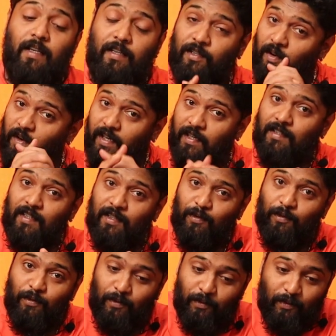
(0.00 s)
இட்ஸ் நாட் ஈஸி
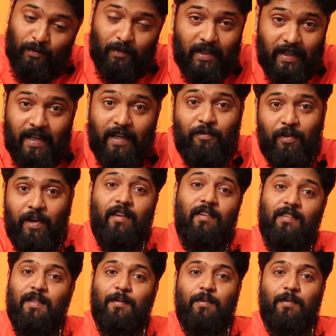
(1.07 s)
டு கெட் ஃபைவ் ஹண்ட்ரட்